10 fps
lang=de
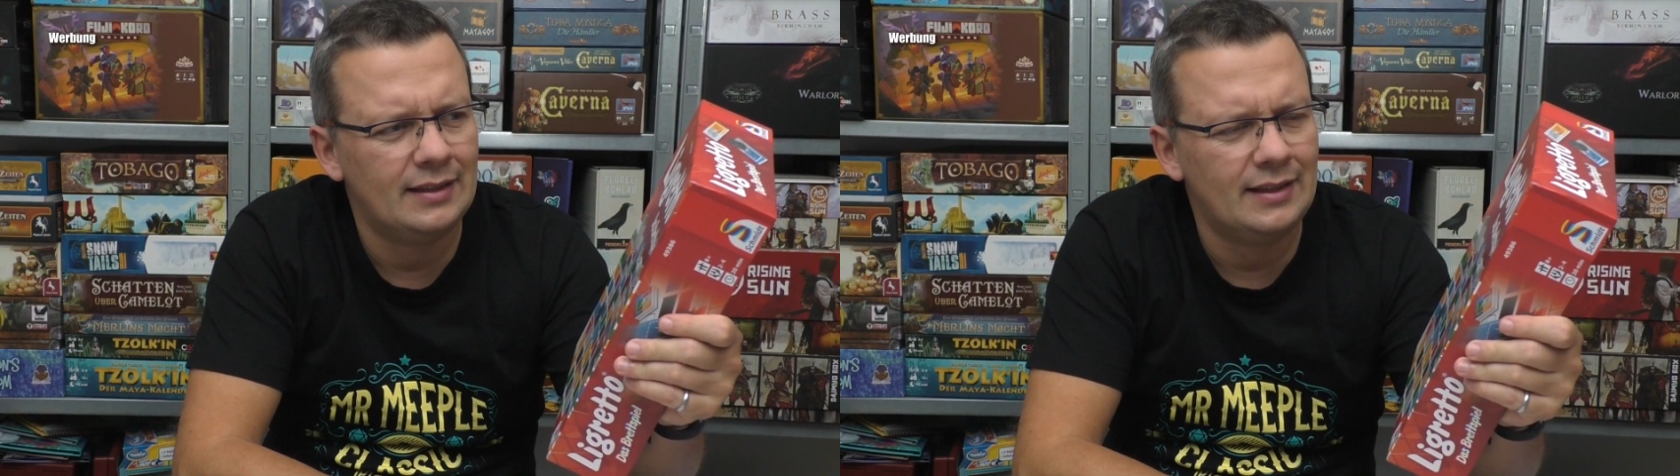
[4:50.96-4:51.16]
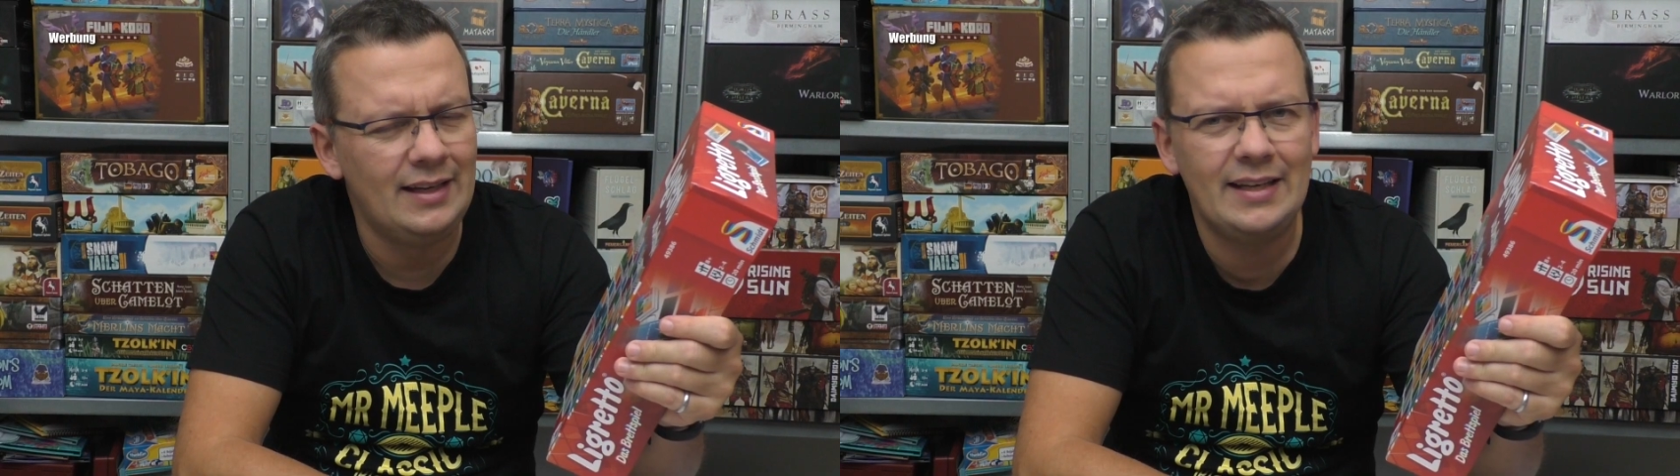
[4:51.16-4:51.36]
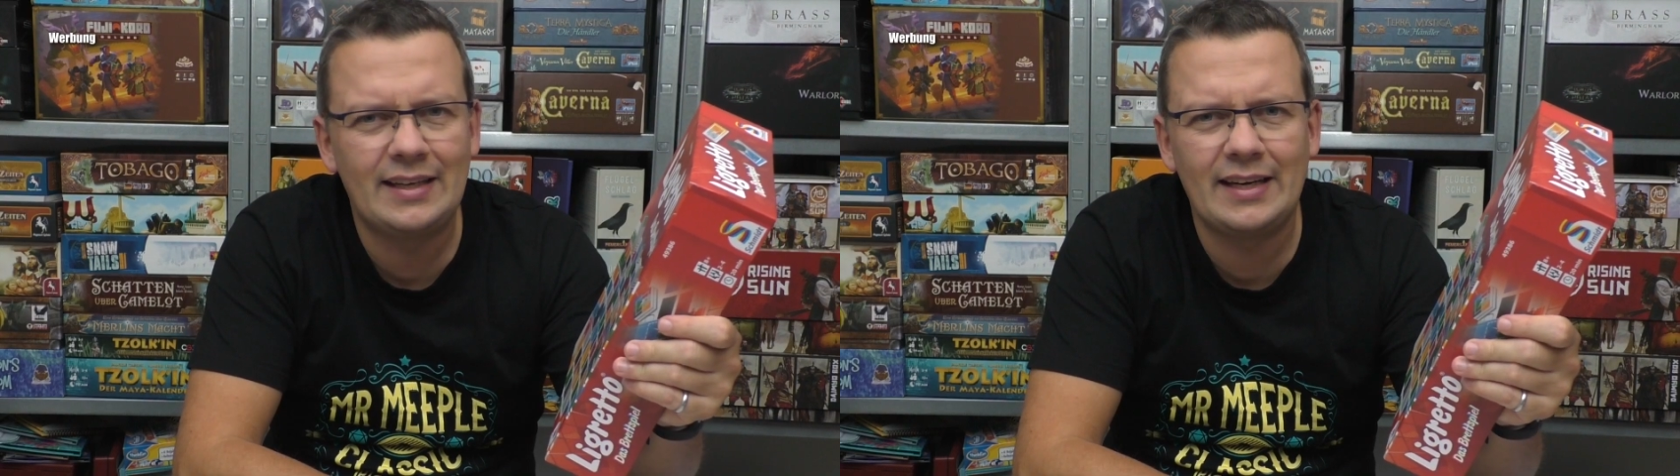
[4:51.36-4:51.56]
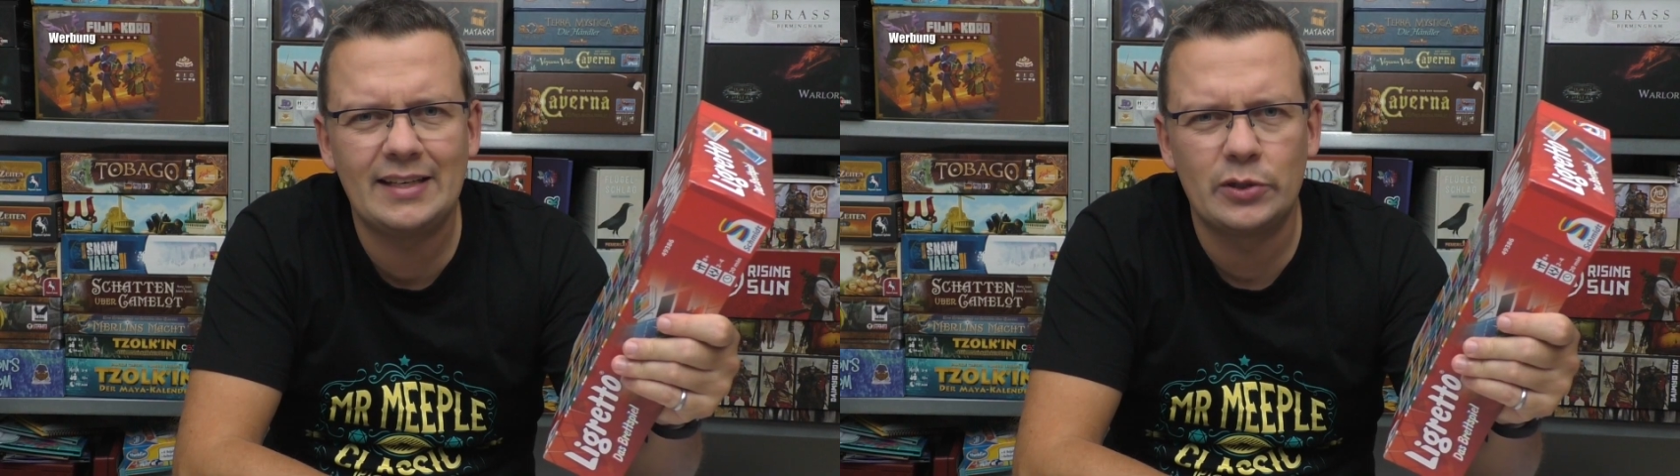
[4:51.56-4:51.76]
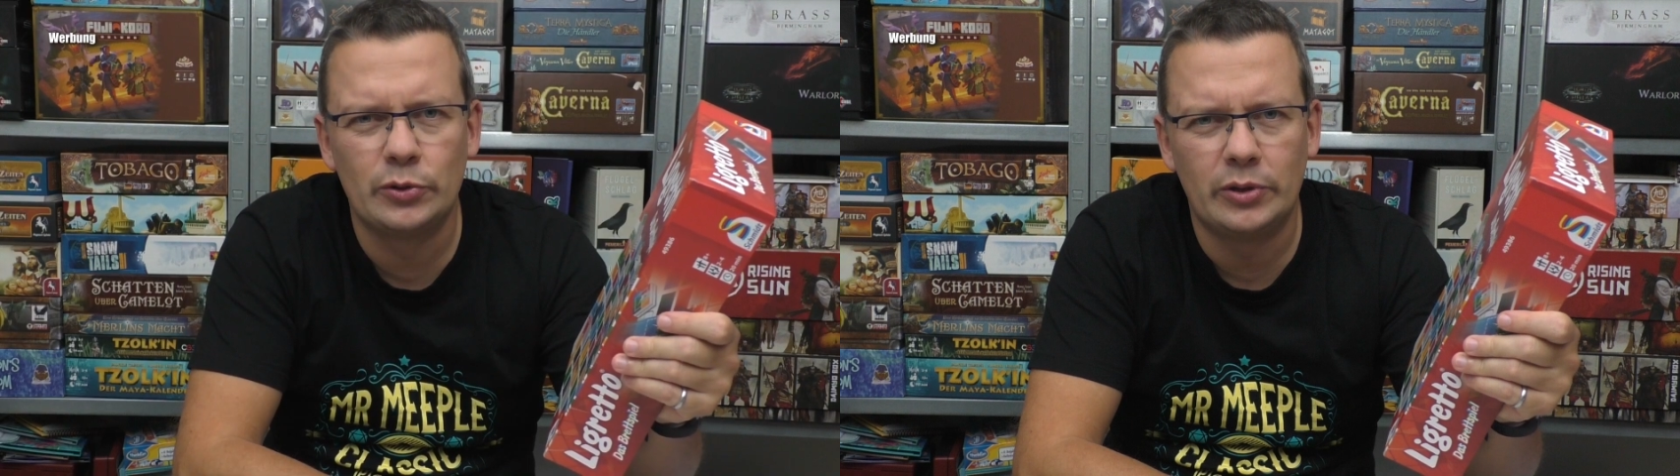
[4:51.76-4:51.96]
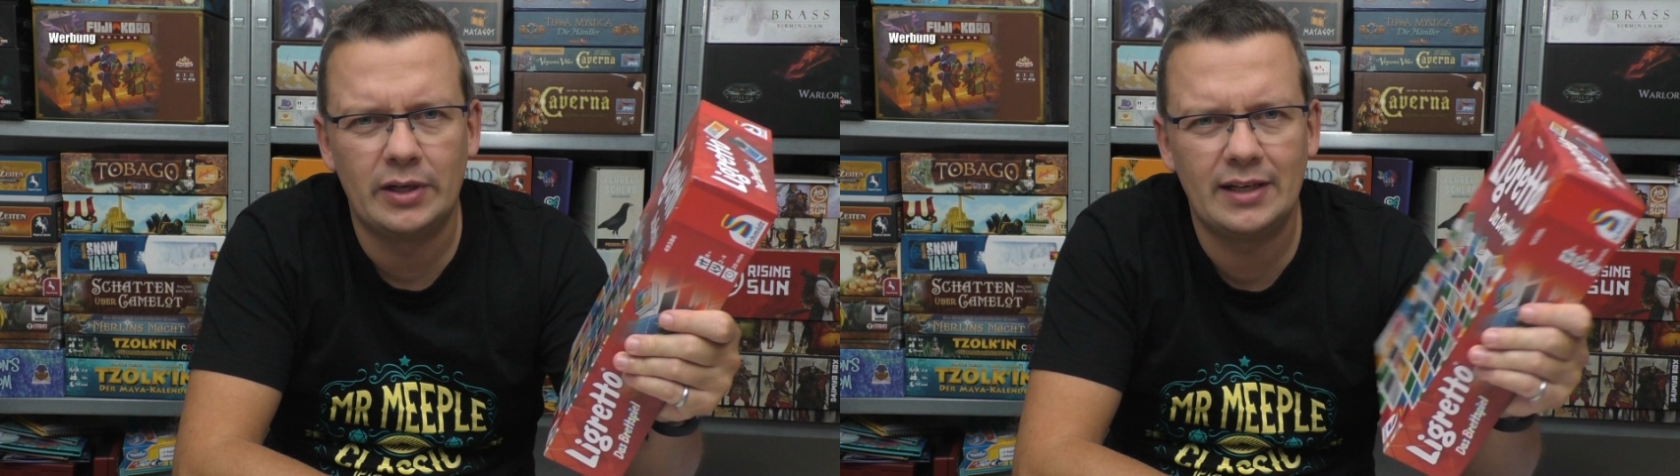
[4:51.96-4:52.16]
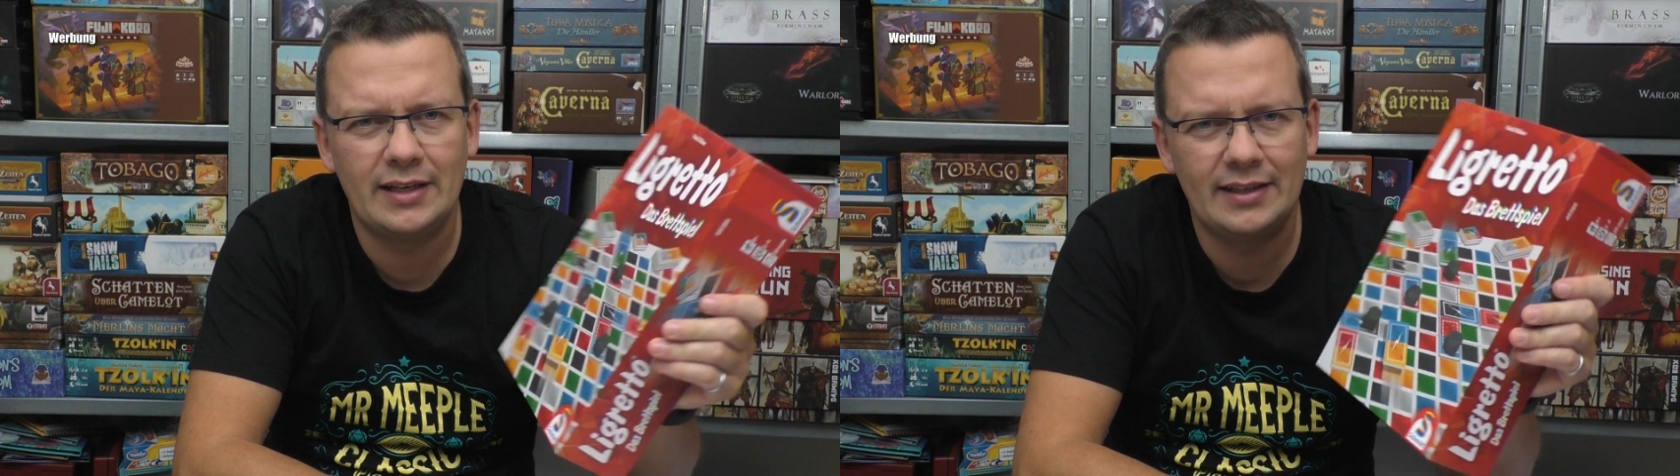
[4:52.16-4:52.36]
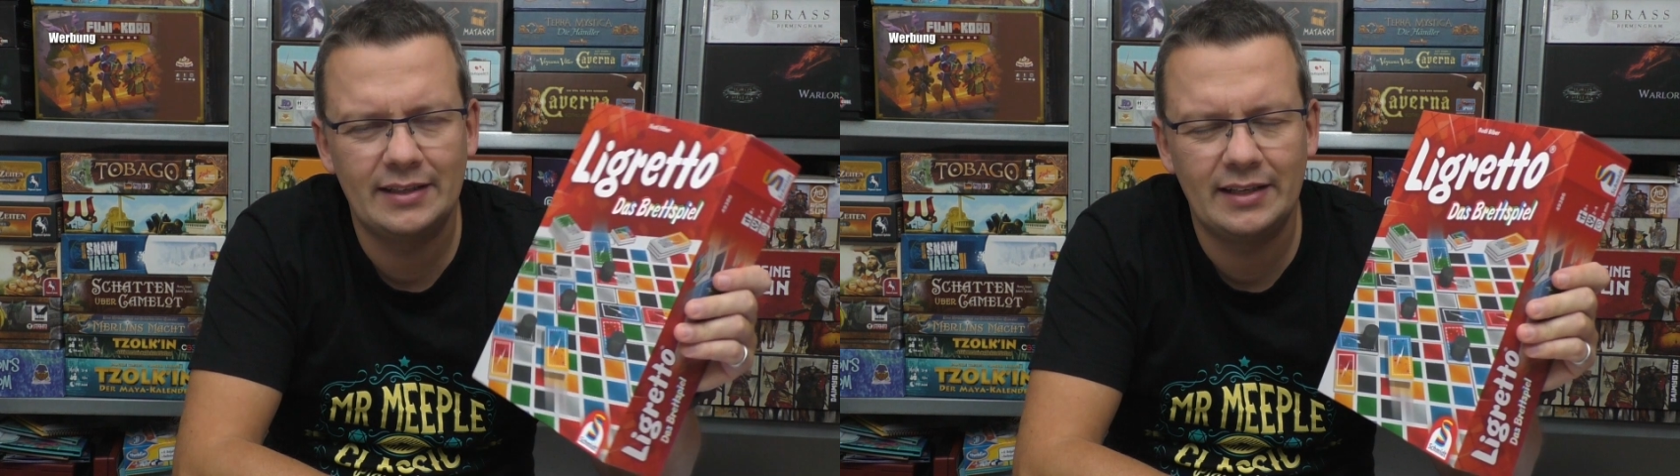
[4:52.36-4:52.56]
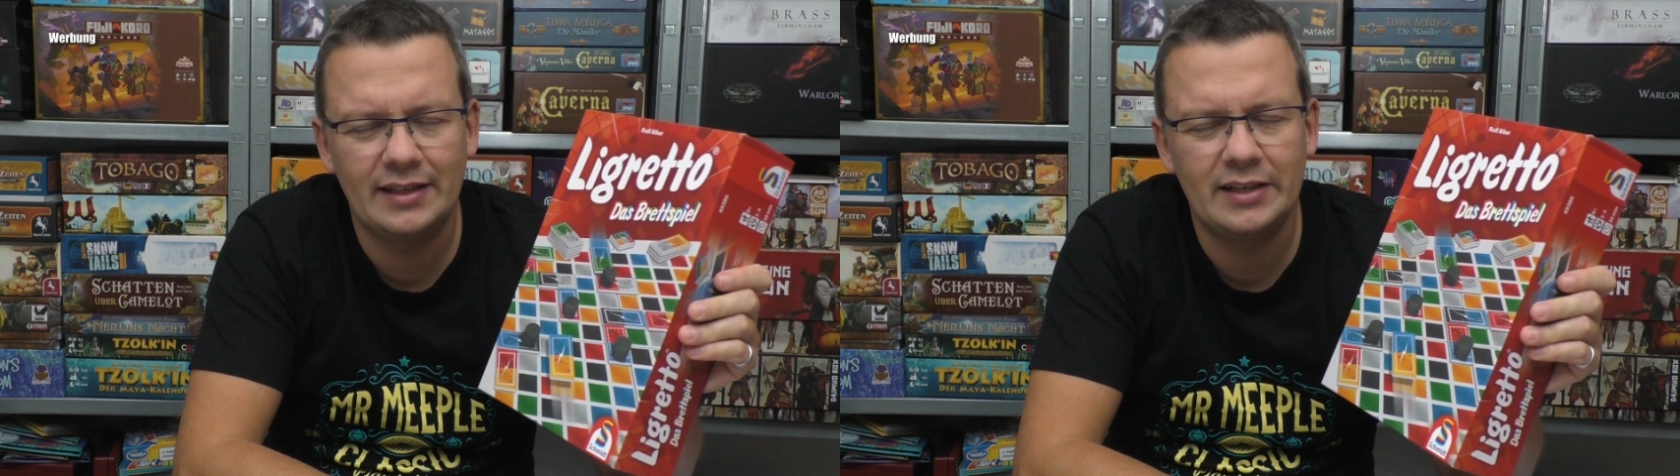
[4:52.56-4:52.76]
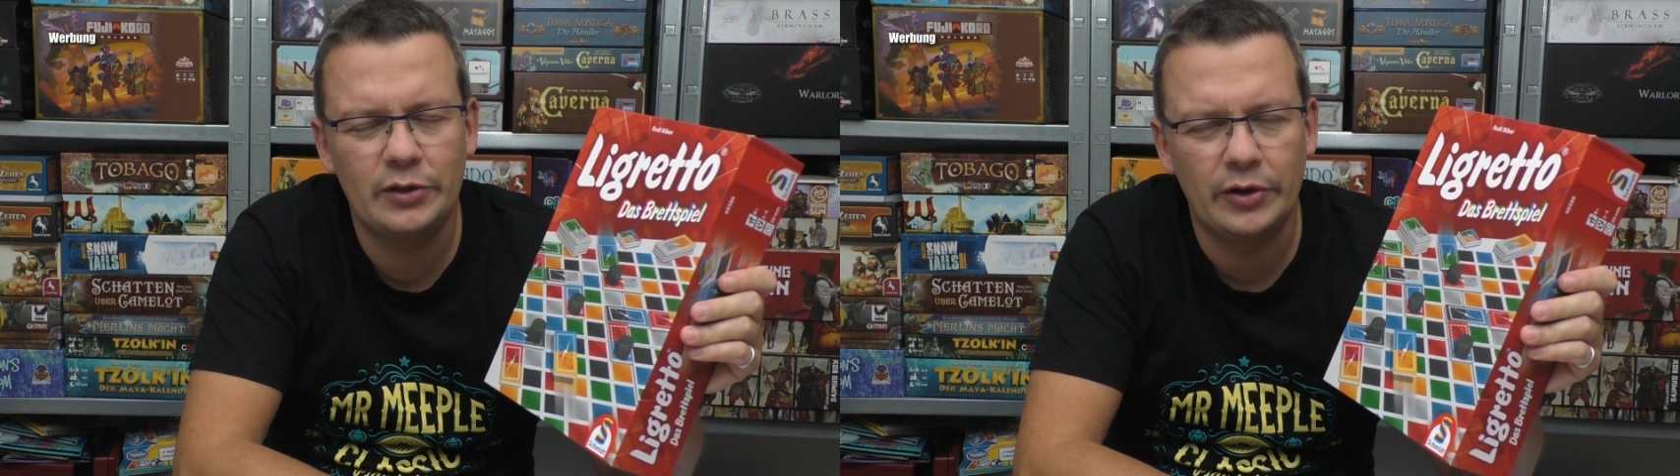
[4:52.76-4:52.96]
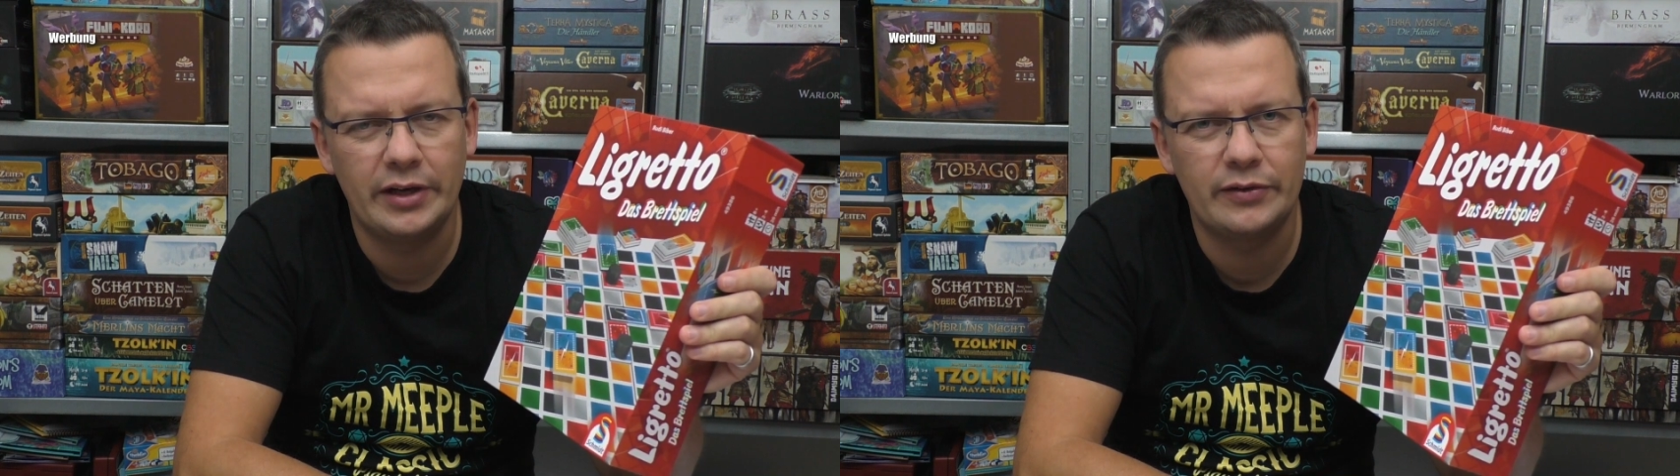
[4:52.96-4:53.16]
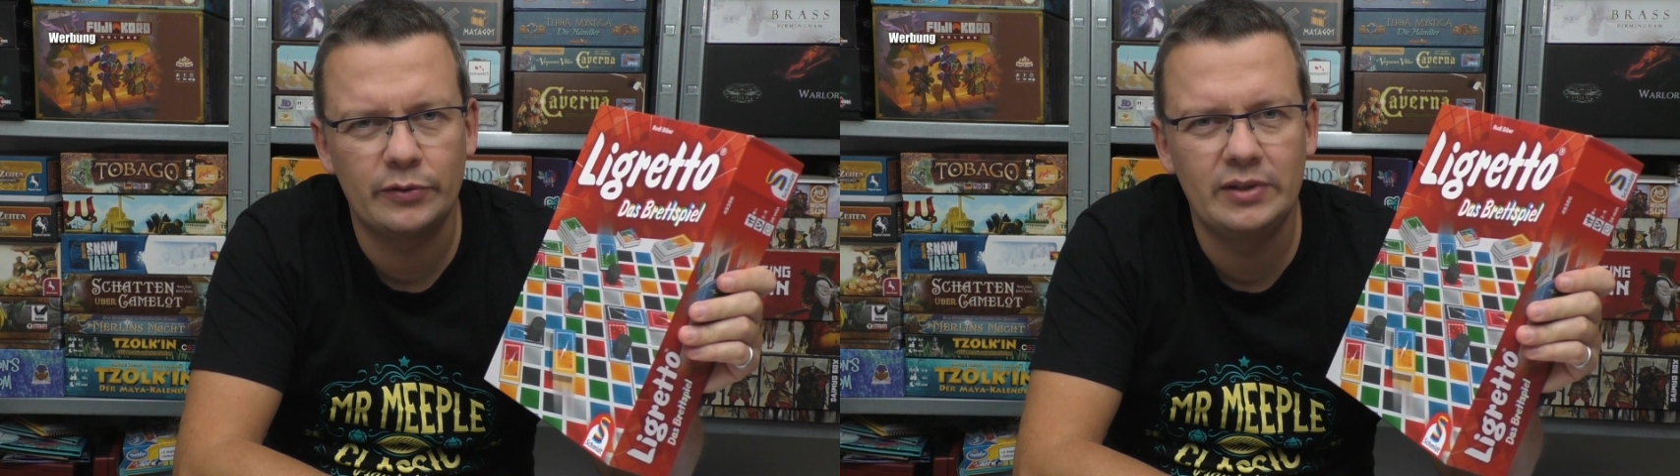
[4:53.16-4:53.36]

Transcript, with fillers: Ligretto, Herr der Jörg